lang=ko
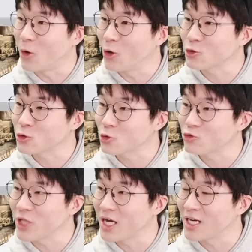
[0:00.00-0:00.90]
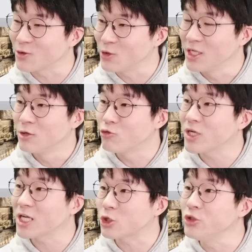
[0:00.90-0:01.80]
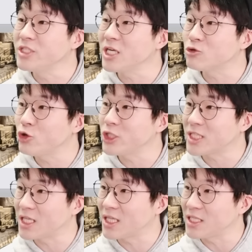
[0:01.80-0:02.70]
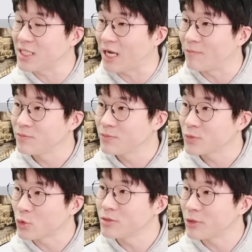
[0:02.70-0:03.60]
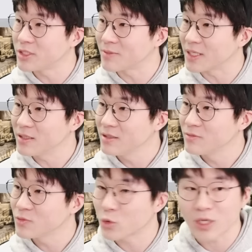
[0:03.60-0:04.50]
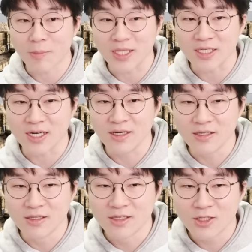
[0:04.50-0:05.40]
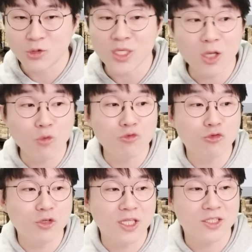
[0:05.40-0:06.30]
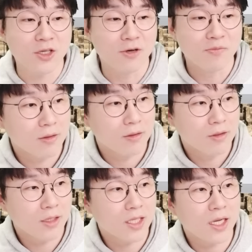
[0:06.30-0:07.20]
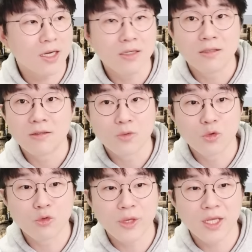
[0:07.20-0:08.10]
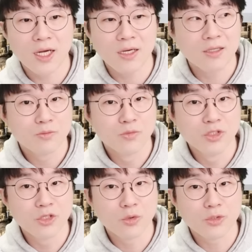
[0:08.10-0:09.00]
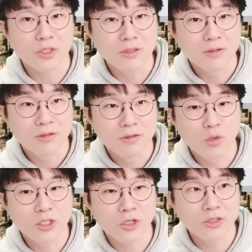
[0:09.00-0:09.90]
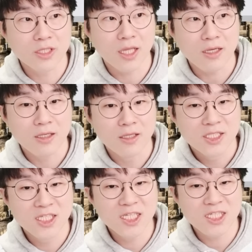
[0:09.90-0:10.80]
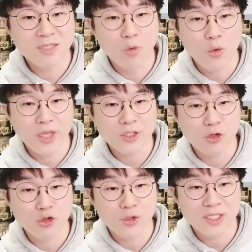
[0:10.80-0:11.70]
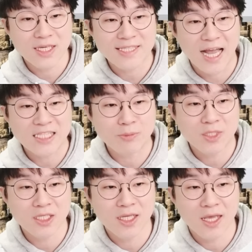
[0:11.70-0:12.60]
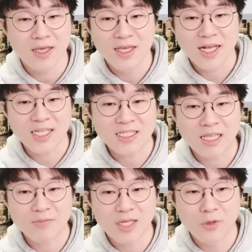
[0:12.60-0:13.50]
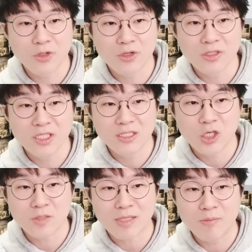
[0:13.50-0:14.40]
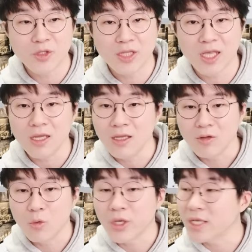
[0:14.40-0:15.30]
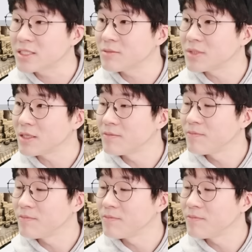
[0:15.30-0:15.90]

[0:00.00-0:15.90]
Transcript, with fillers: 어이쿠 좋구나 하고 우리가 전쟁 수익자는 아니다. 돈은 벌지만 독일에 파니까 최대 공급국이 됐어요. 게다가 노르웨이가 물 들어오죠. 노를 졌는데 25개 석유회사의 47개 가스 탐사 면허를 2023년에 오케이 했습니다.